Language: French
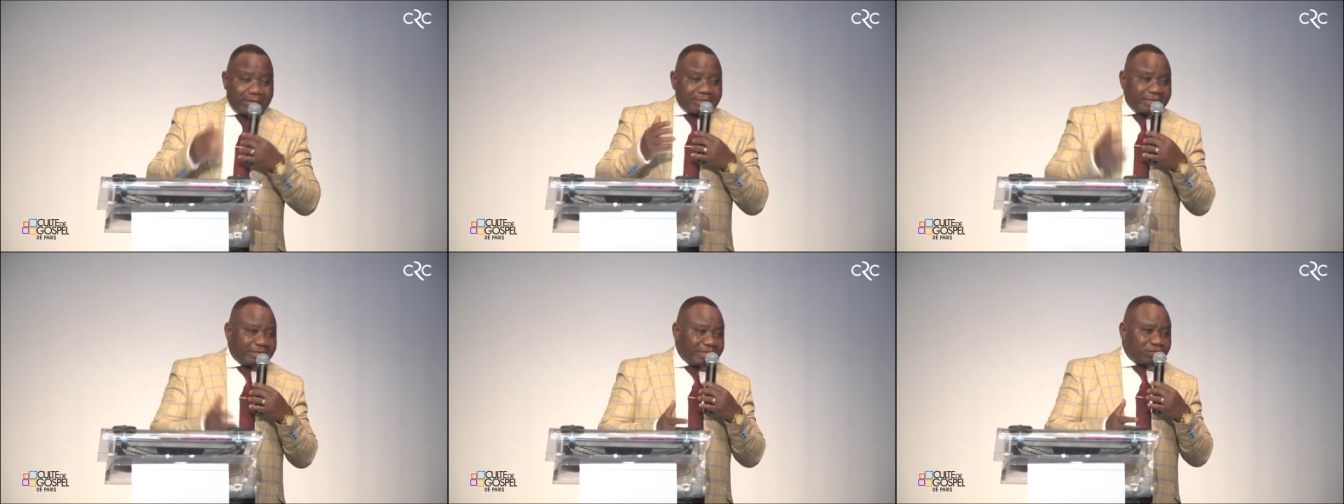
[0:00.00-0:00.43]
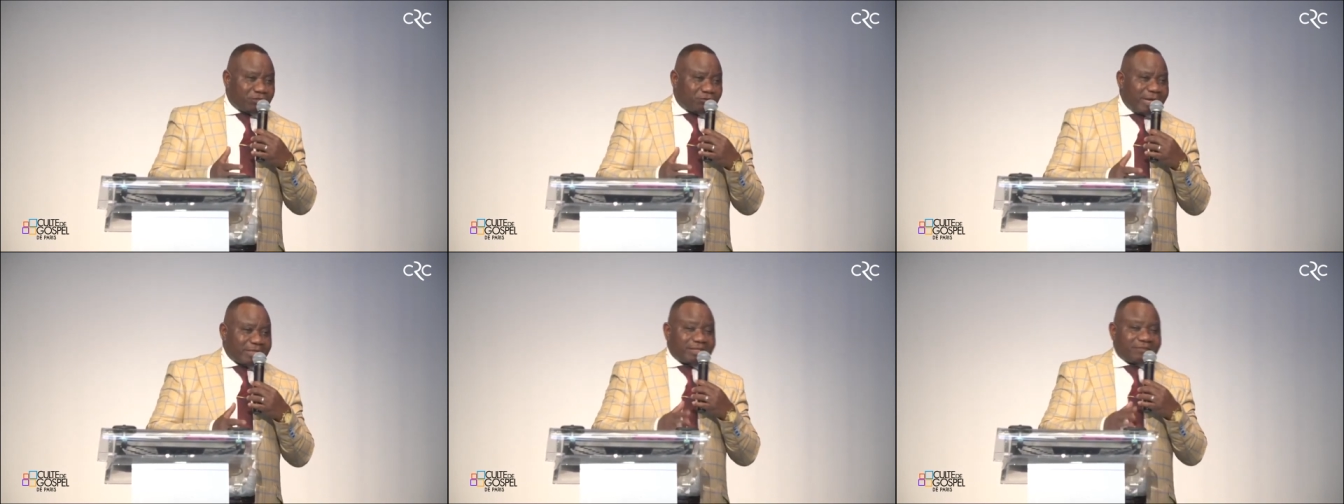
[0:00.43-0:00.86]
Cette
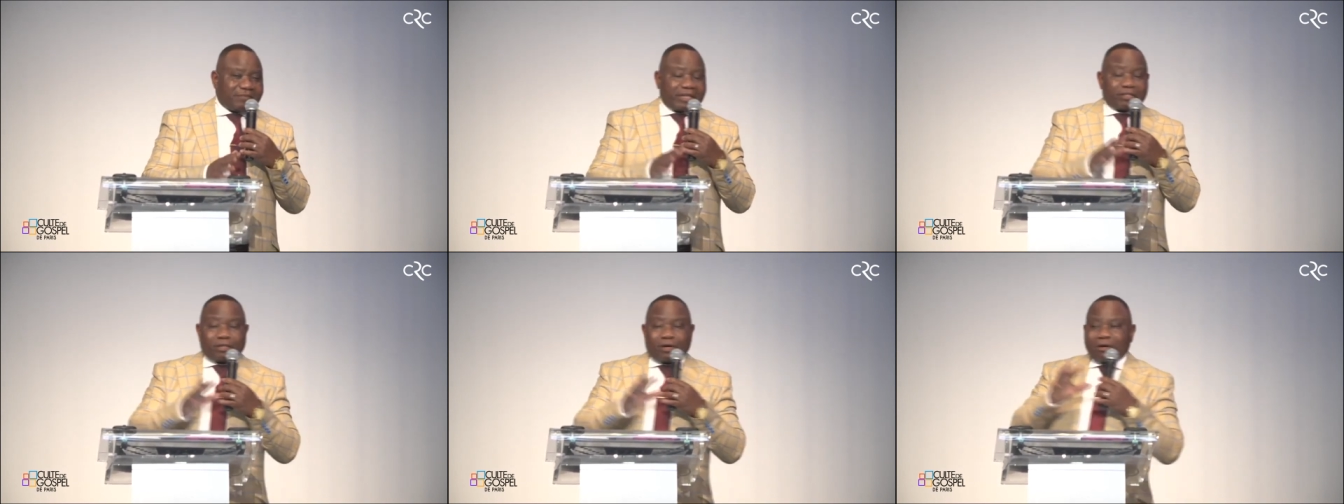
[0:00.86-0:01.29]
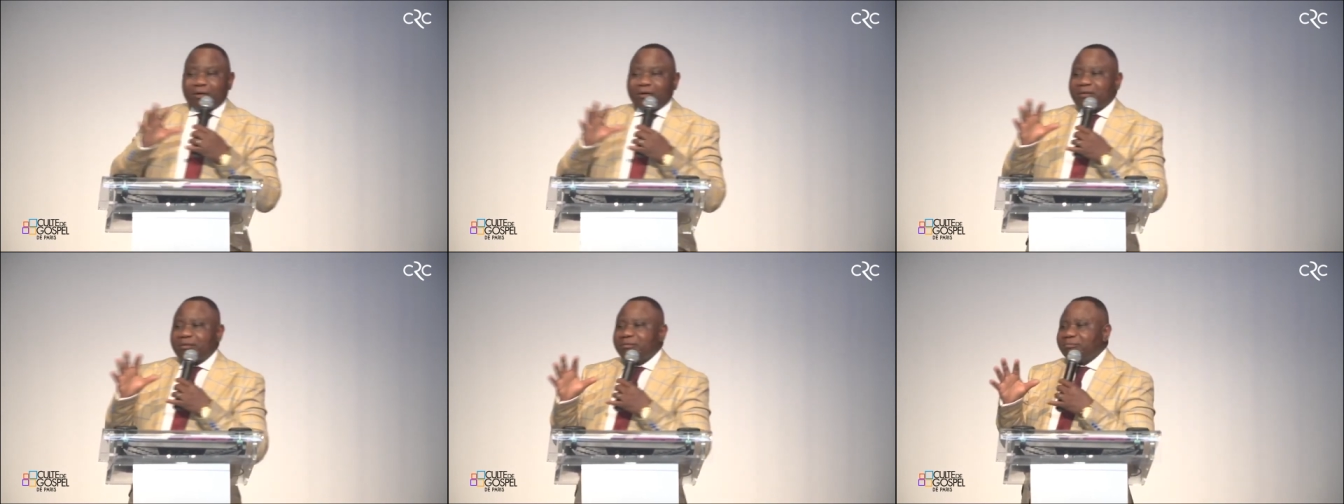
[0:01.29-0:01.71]
histoire, c'est vrai que
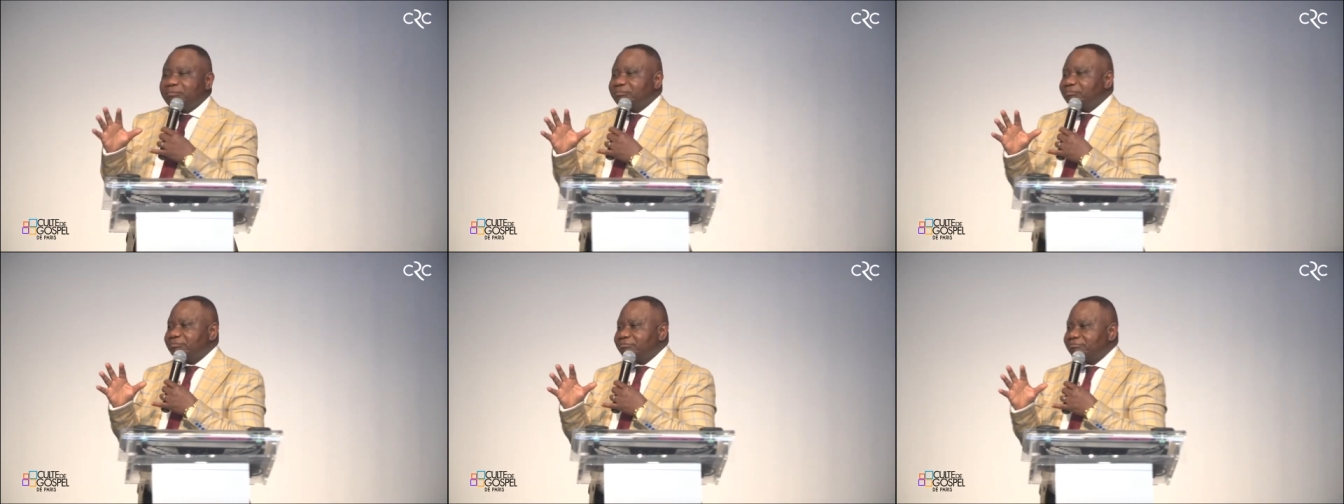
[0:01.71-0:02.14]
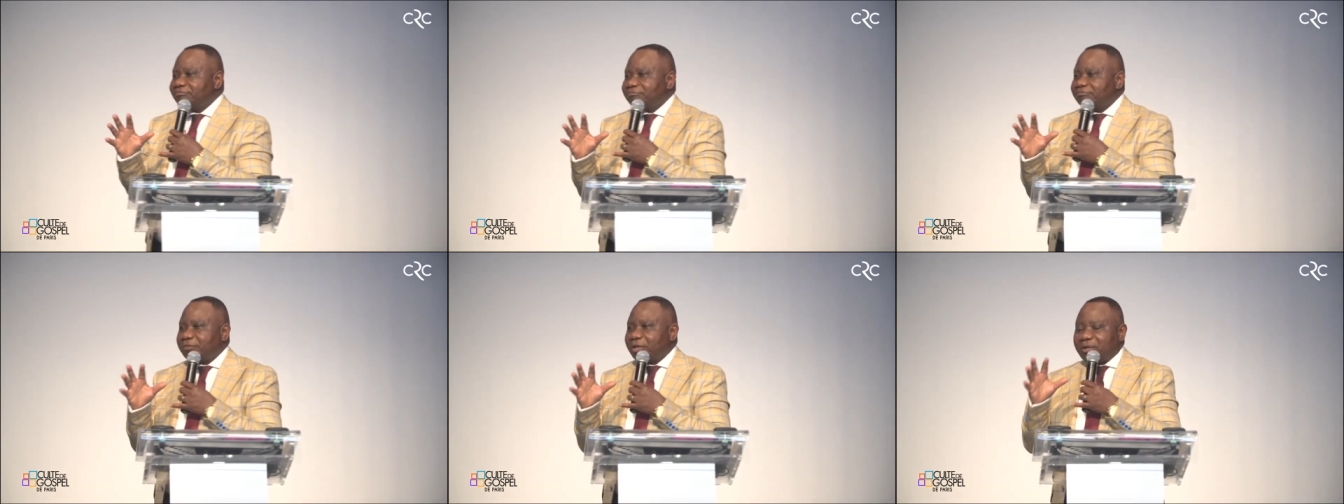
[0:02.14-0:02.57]
dans,
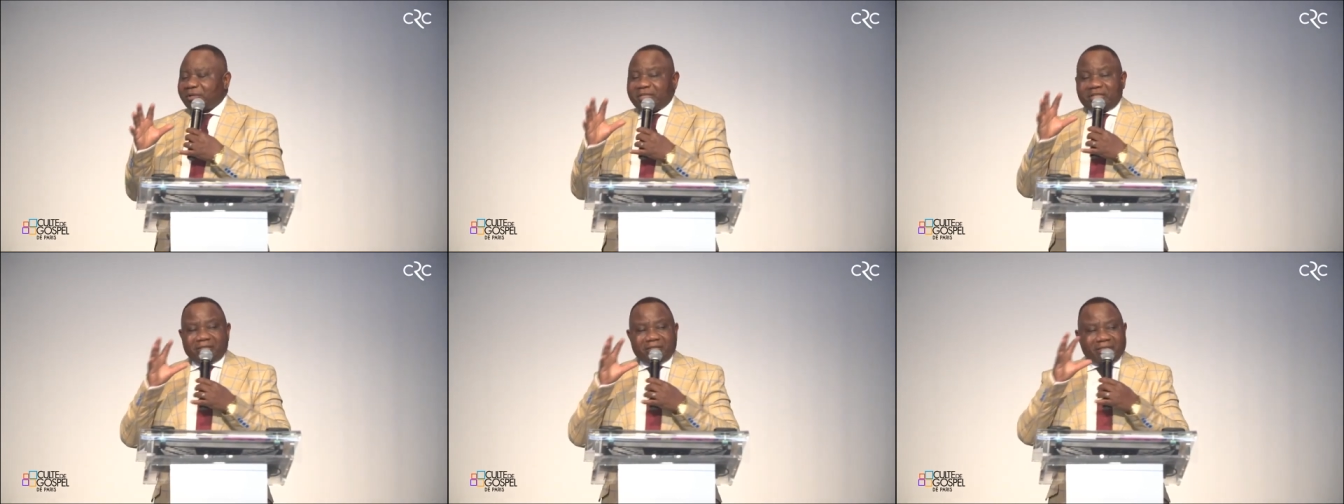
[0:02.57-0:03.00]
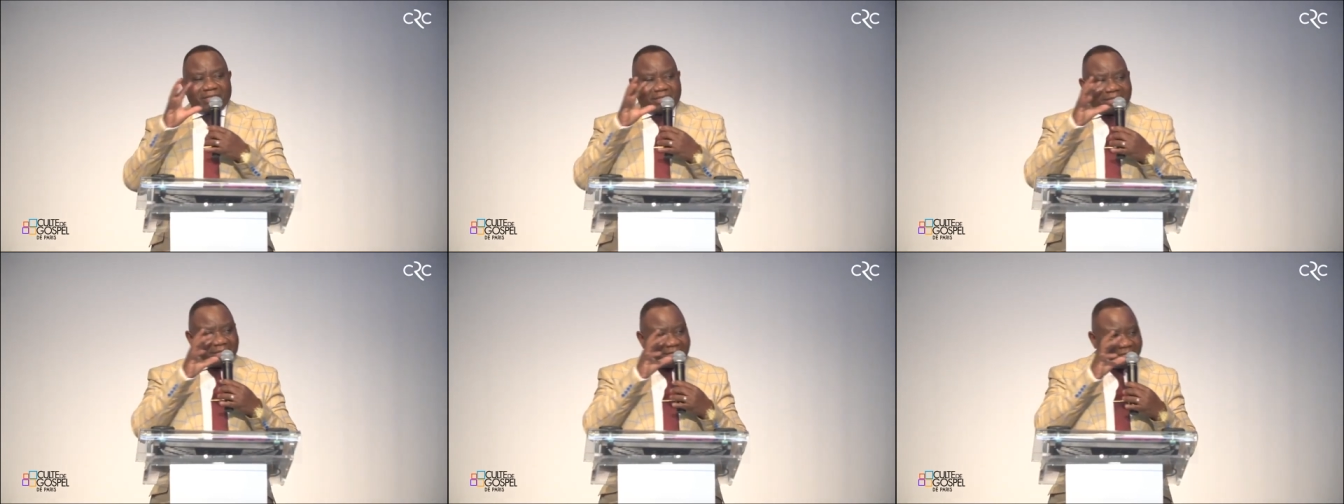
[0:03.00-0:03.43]
dans
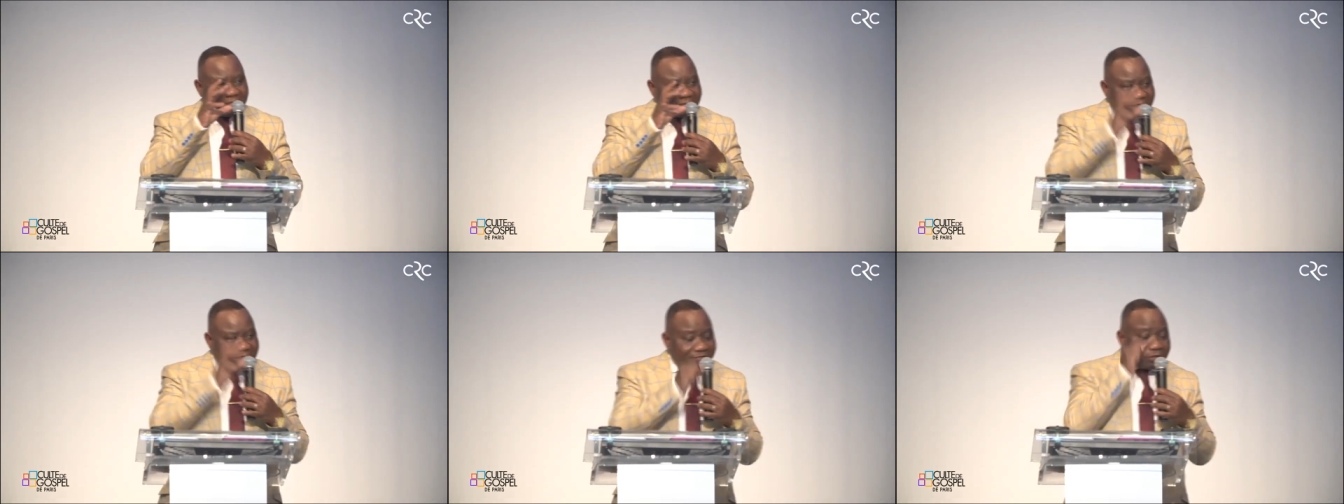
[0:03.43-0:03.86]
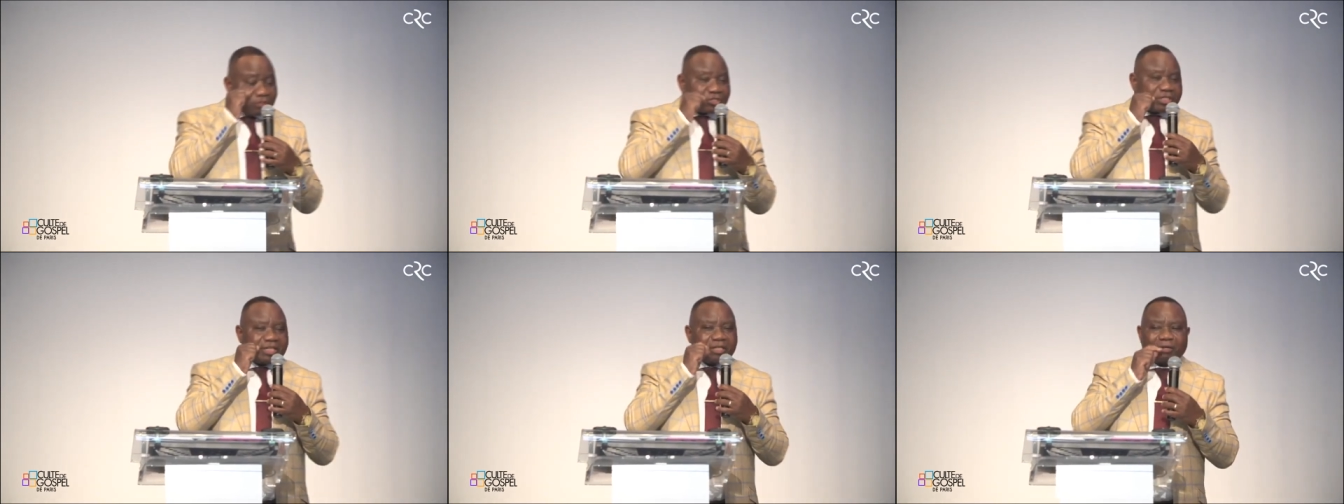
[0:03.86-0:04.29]
les
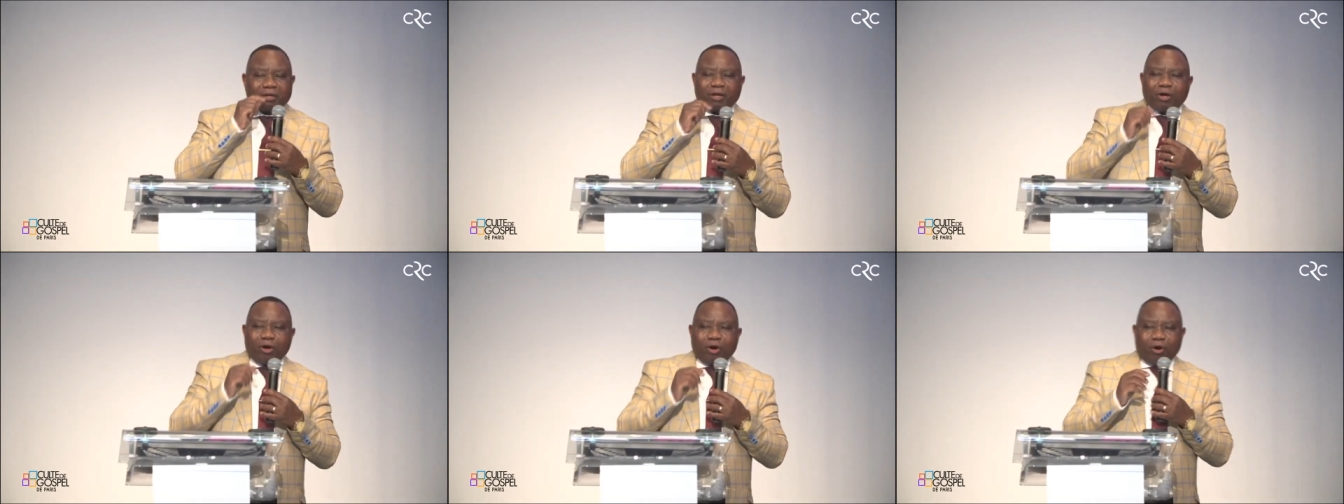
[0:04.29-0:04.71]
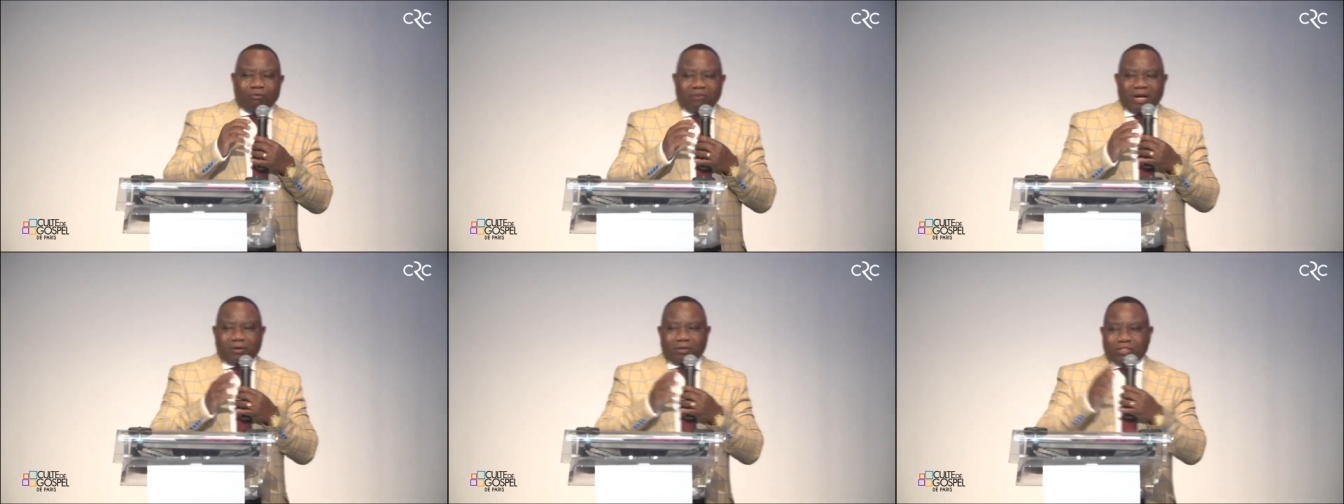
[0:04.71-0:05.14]
évangiles, on
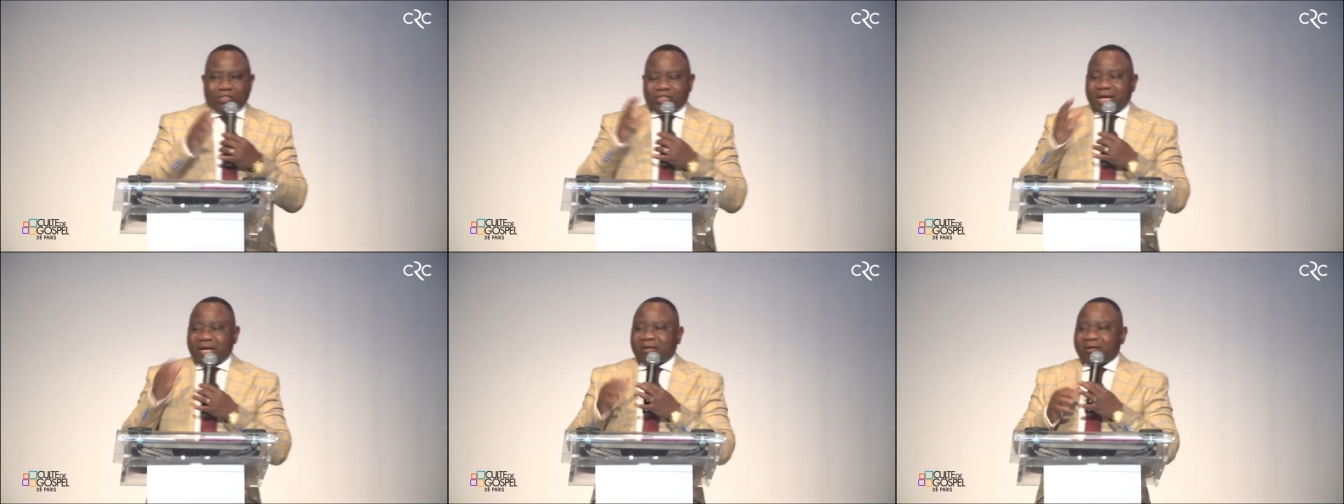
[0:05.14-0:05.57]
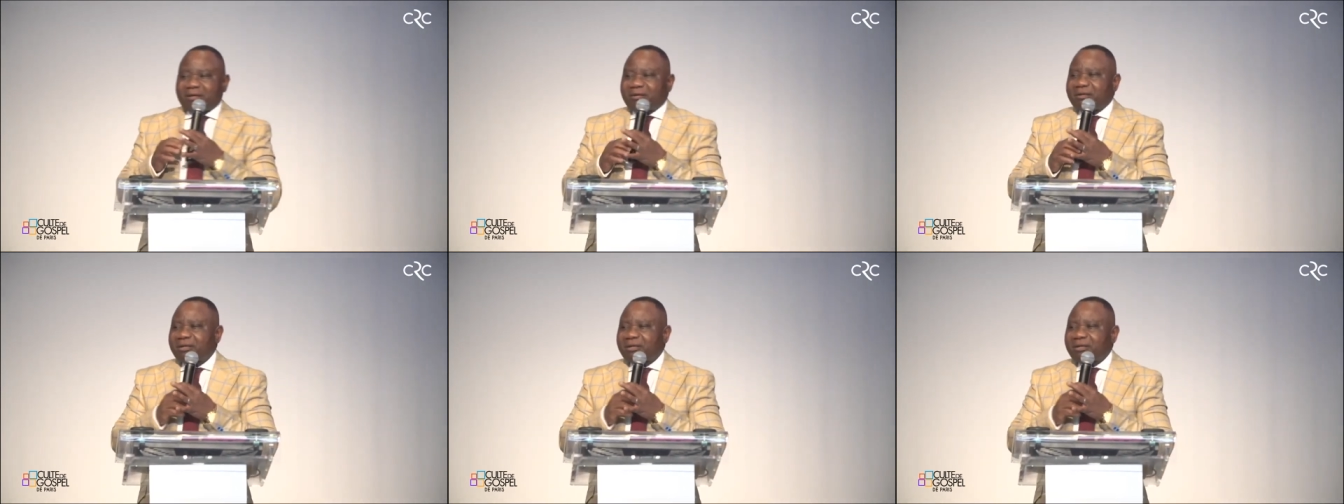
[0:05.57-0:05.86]
voit que chaque,